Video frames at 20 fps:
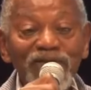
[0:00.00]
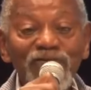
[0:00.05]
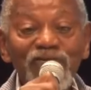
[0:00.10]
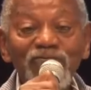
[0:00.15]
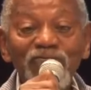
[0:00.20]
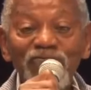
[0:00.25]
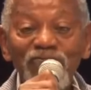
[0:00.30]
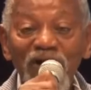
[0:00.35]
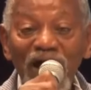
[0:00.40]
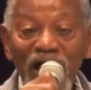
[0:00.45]
de
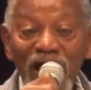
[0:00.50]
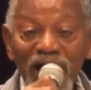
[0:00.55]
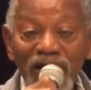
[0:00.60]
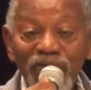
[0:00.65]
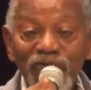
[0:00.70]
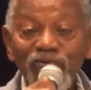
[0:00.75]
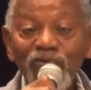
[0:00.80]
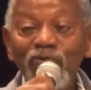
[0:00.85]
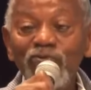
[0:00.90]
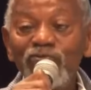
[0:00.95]

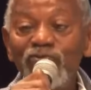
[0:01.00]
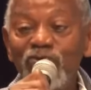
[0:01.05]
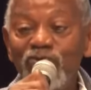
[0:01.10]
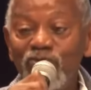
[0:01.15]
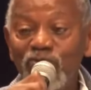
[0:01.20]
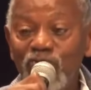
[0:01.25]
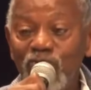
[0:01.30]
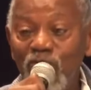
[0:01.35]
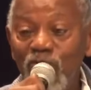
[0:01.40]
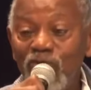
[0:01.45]
vários ou de
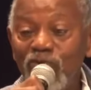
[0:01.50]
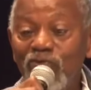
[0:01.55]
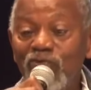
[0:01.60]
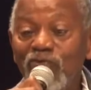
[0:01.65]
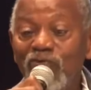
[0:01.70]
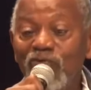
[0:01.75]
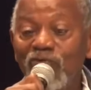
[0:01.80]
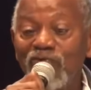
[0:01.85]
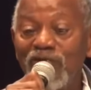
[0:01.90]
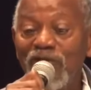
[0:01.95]

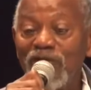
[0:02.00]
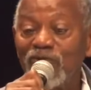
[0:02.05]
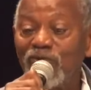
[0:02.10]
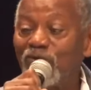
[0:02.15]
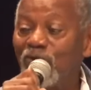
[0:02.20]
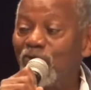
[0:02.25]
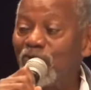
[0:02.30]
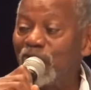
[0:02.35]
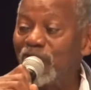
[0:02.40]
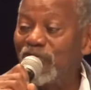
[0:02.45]
todos os
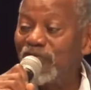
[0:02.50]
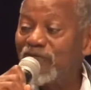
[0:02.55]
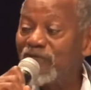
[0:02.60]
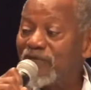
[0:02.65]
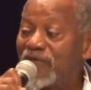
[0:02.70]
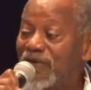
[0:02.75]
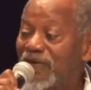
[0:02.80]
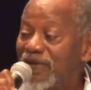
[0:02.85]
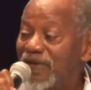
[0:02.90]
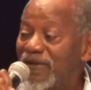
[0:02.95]

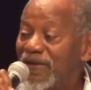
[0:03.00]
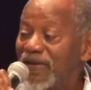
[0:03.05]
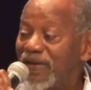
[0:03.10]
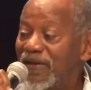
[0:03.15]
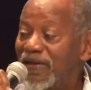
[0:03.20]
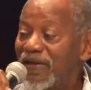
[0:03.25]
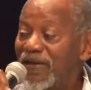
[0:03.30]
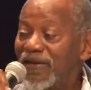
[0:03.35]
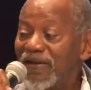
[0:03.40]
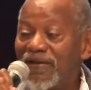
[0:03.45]
setores
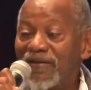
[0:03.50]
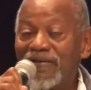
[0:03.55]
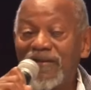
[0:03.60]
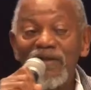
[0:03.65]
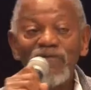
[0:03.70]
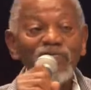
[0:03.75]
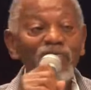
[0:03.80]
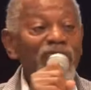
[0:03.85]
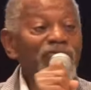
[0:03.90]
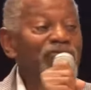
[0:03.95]

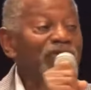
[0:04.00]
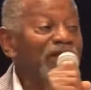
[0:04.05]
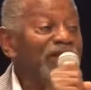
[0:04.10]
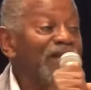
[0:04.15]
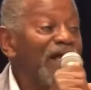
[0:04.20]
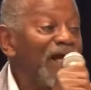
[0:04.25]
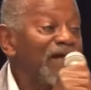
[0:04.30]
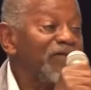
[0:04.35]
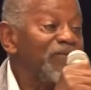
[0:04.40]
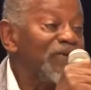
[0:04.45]
da
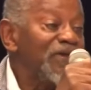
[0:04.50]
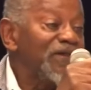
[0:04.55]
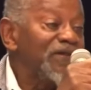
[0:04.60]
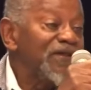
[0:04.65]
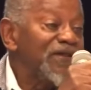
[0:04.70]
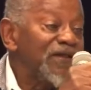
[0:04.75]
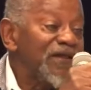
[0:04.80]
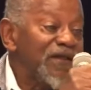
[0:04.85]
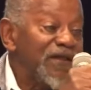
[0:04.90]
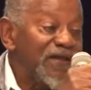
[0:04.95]
sociedade
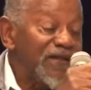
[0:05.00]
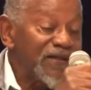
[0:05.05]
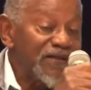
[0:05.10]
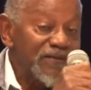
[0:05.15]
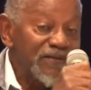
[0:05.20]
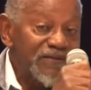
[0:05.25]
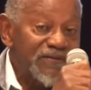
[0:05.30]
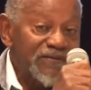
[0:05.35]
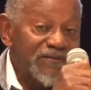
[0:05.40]
brasileira.